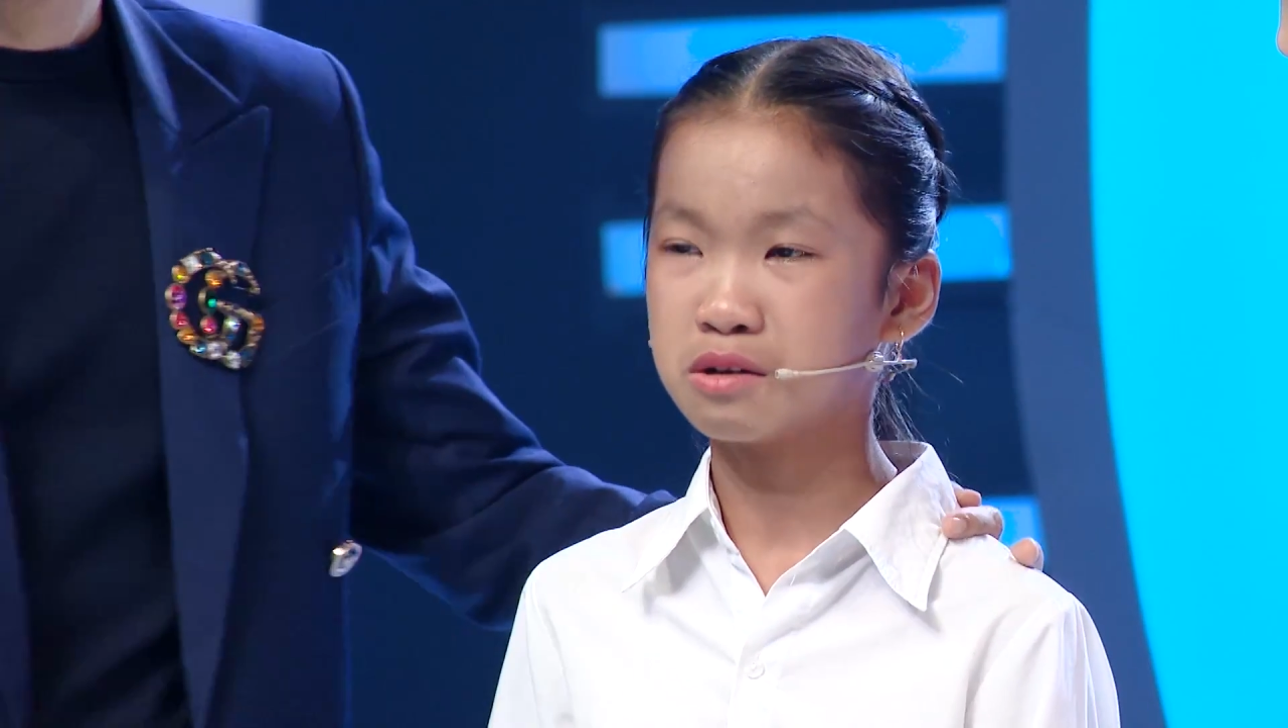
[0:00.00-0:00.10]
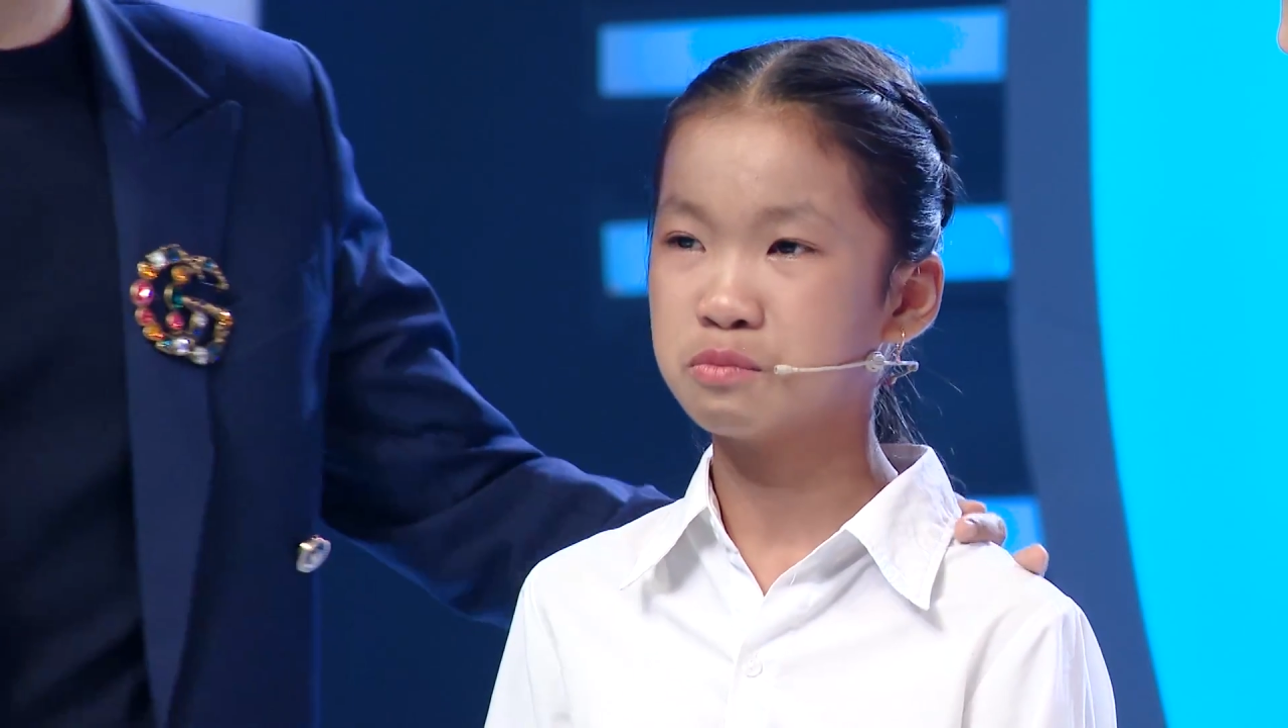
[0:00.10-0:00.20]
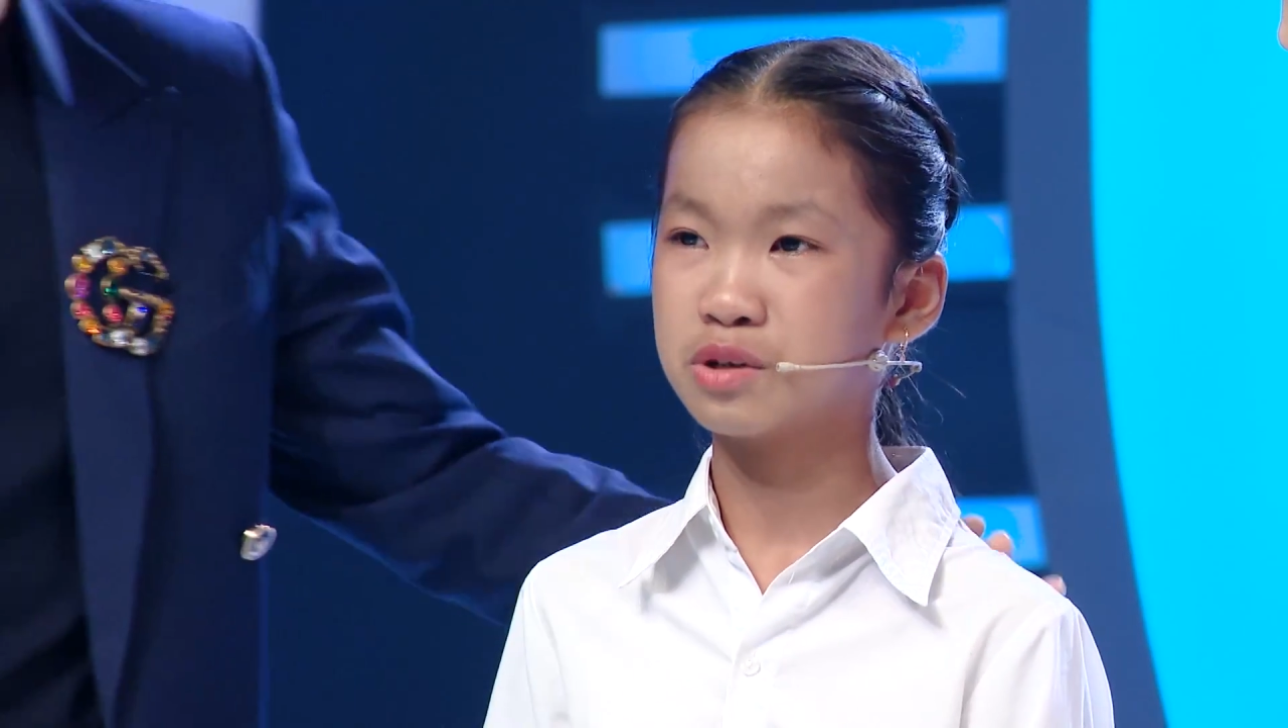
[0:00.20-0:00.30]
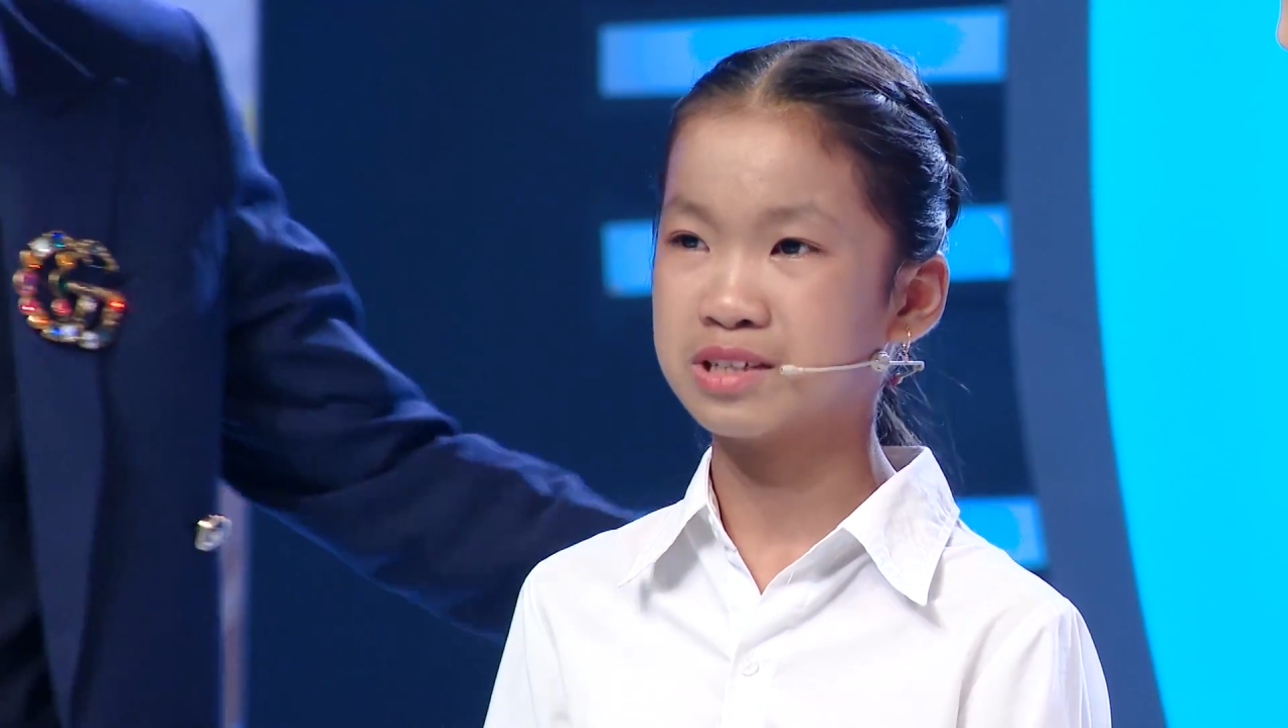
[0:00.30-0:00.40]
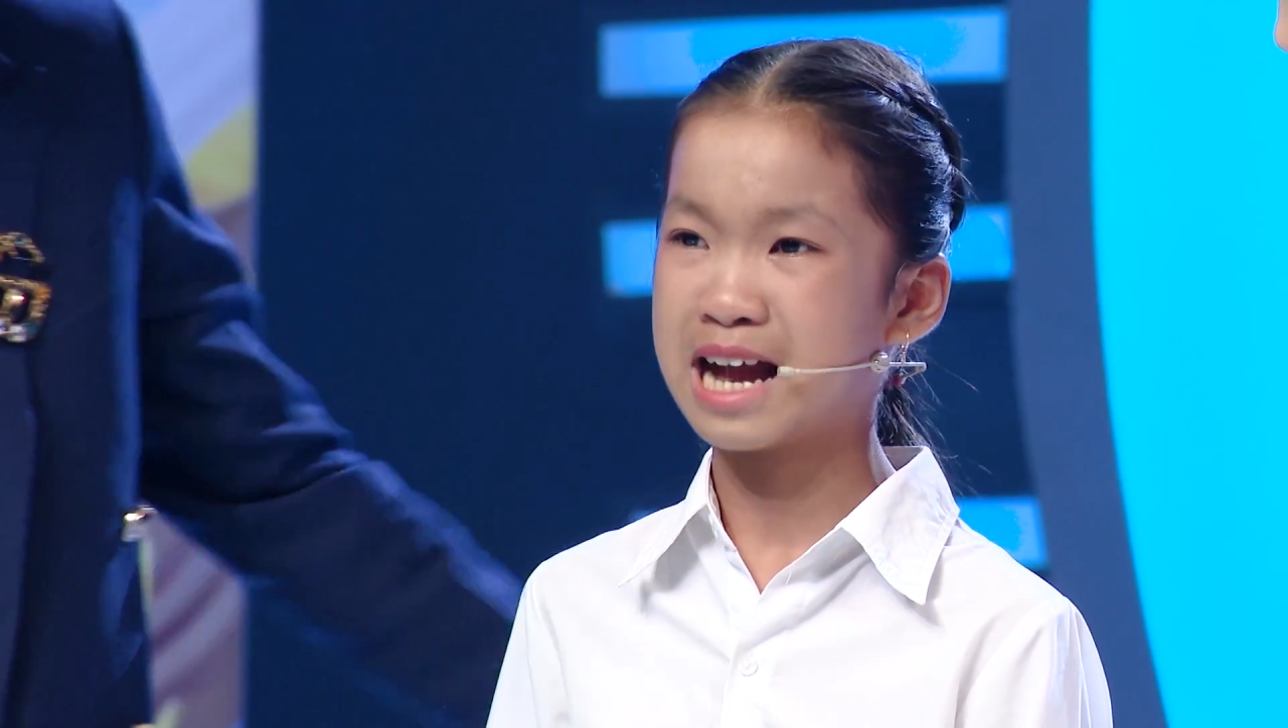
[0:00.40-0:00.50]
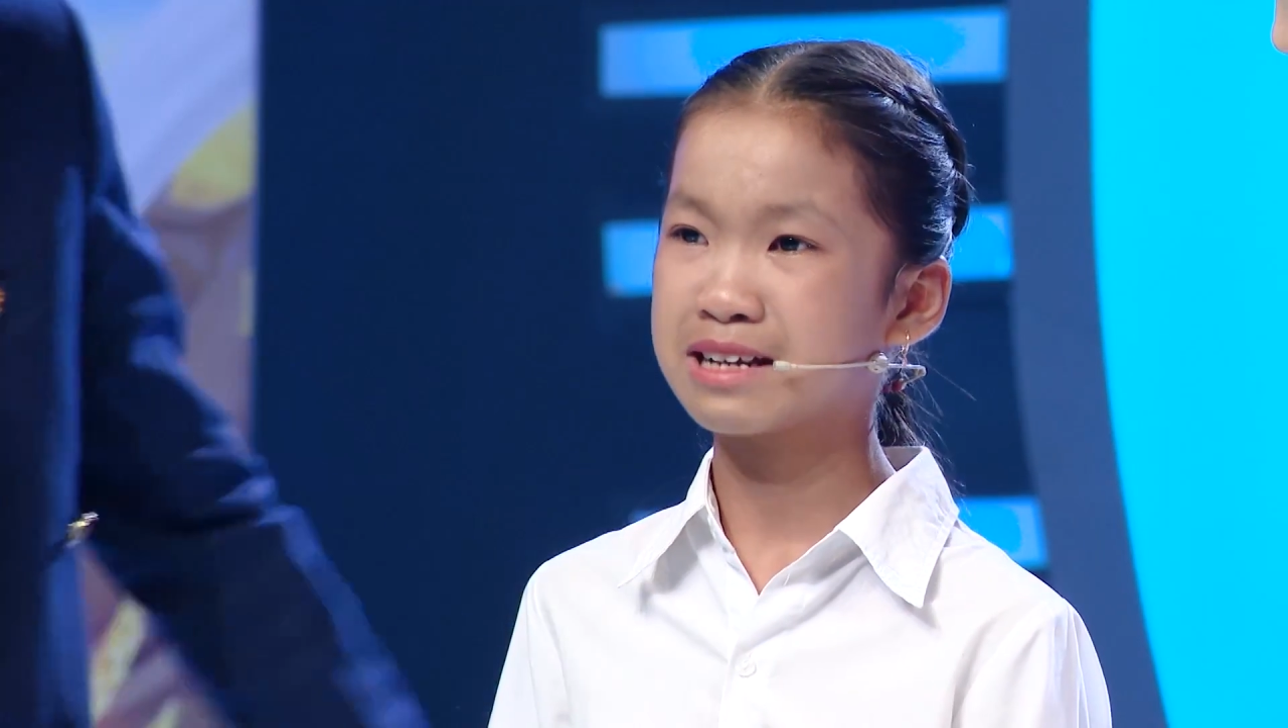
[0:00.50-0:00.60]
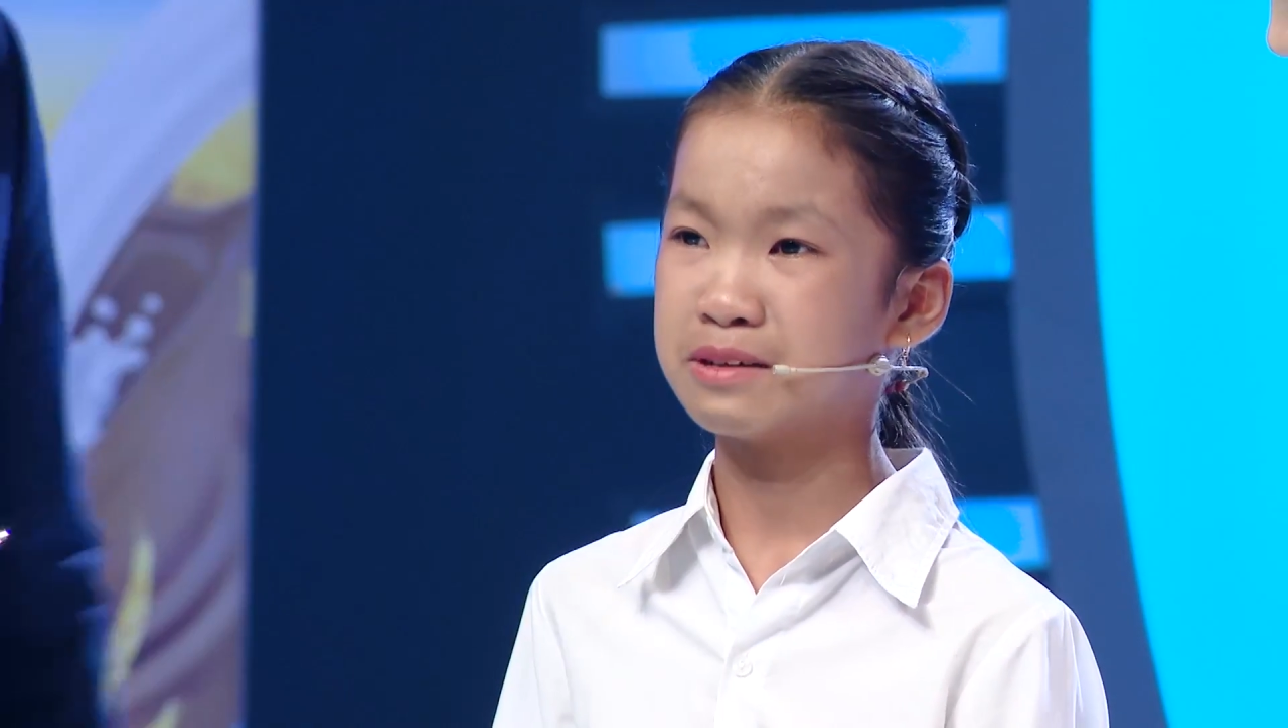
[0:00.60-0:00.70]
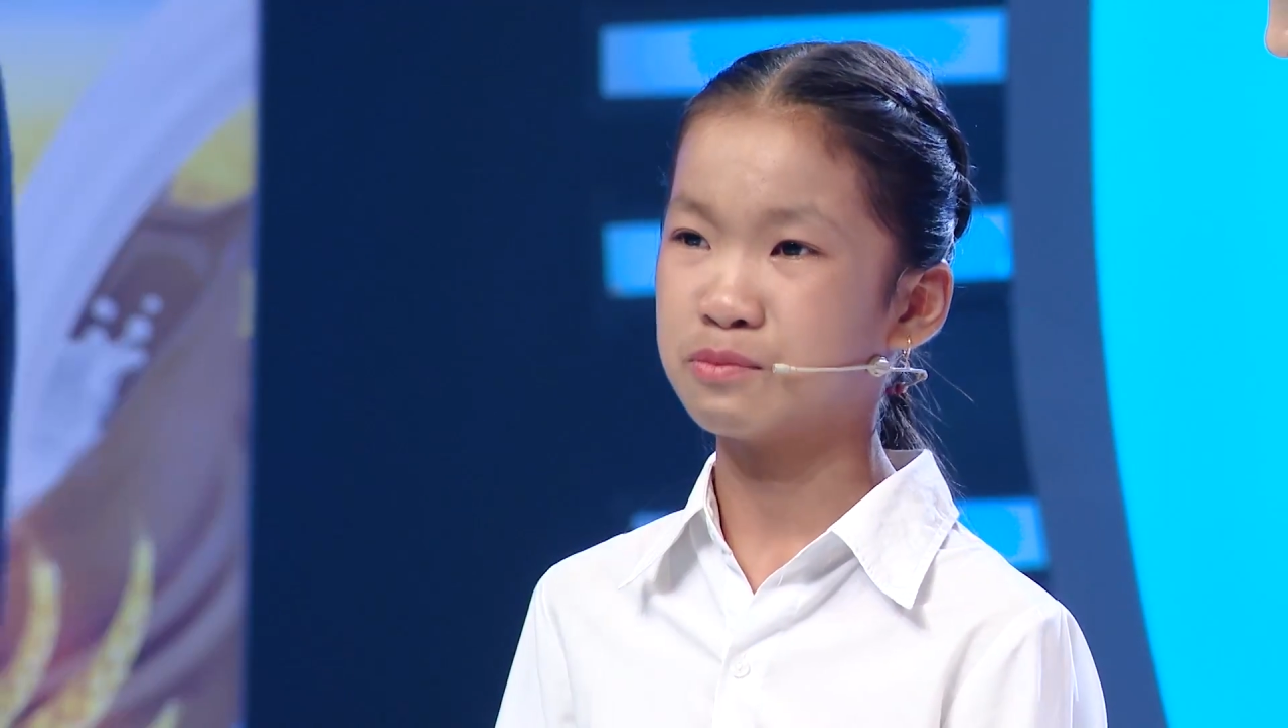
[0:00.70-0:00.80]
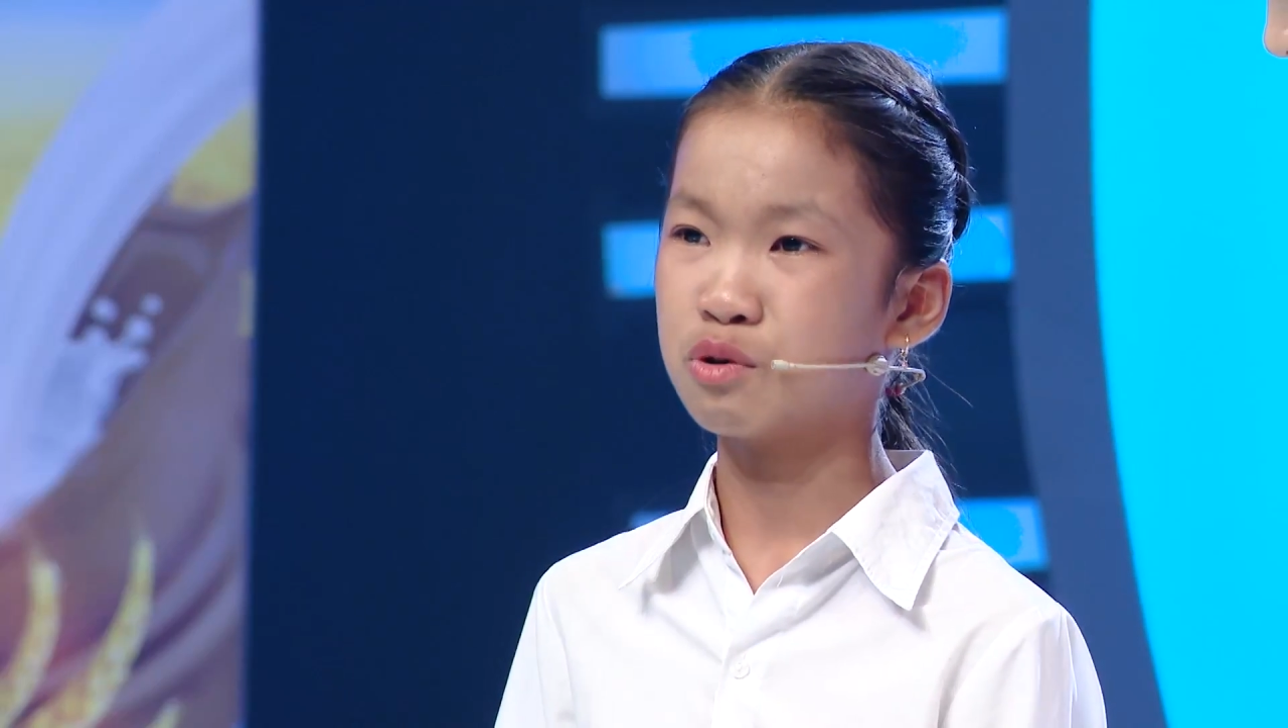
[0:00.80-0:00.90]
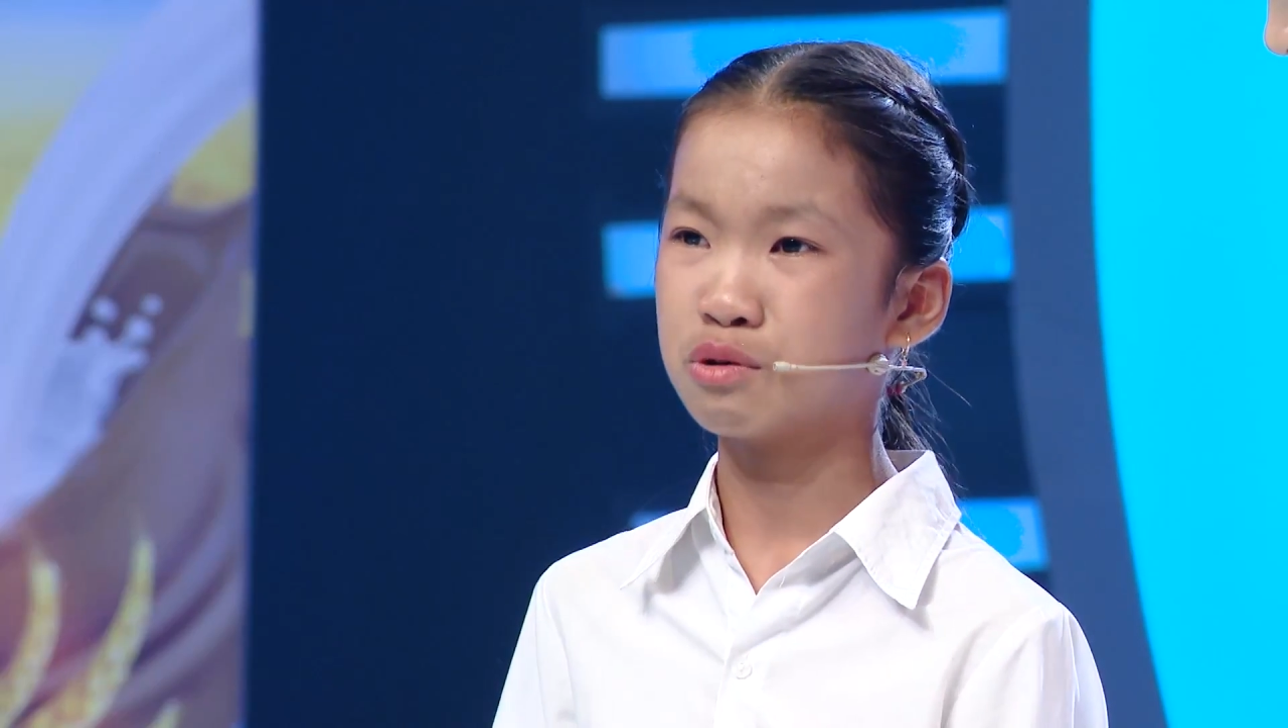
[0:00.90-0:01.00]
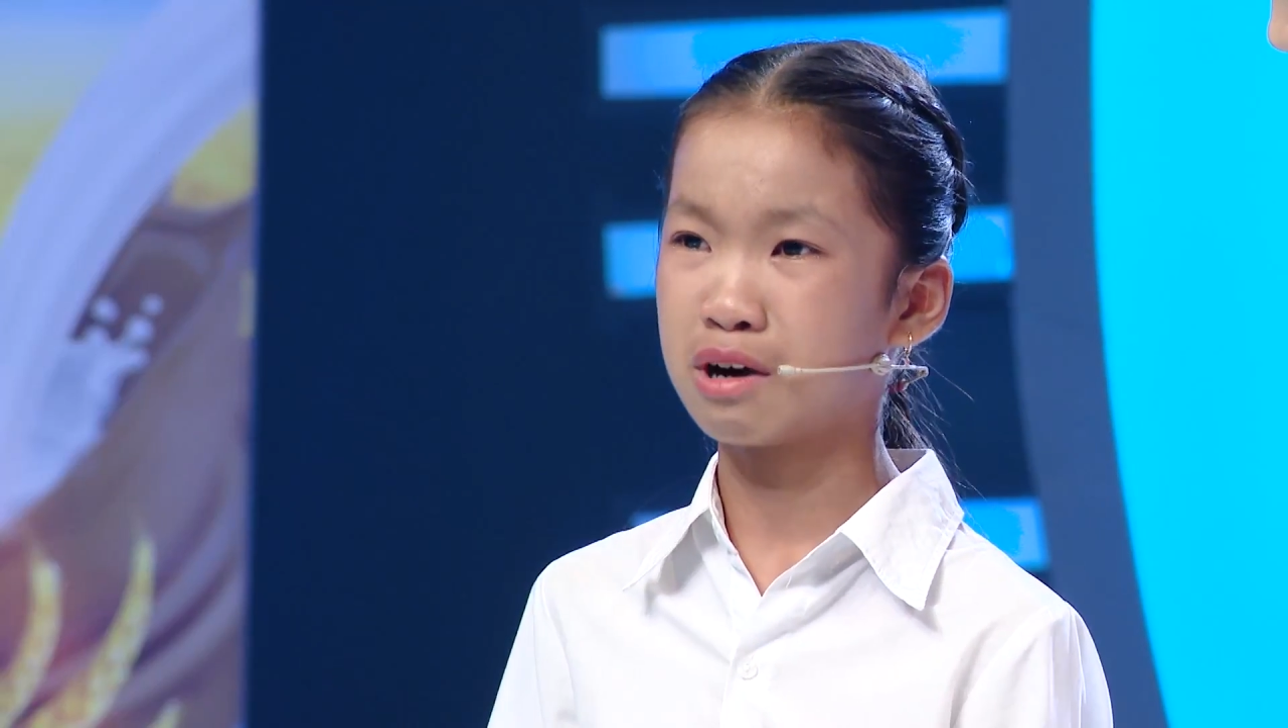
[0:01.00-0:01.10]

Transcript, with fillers: không muốn nhắc đến bố